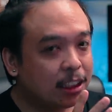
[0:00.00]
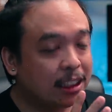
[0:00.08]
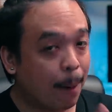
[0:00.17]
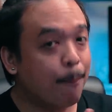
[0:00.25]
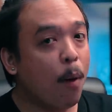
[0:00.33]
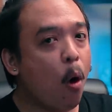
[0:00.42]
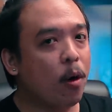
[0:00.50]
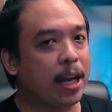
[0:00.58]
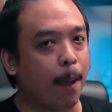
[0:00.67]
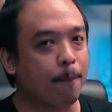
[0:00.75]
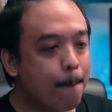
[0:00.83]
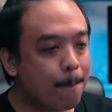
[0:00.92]
จัมโบ้เนี่
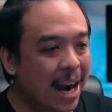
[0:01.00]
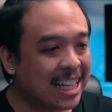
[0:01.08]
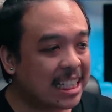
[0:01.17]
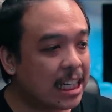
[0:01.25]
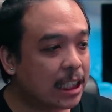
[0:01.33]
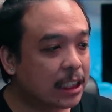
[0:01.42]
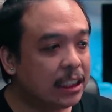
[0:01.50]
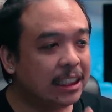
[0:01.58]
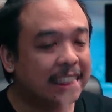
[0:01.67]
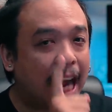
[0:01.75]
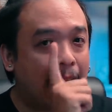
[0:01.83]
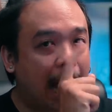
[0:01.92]
ยมันเกิดขึ้น
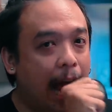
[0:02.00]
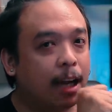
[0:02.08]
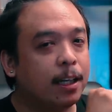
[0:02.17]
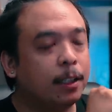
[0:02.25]
จากครั้งห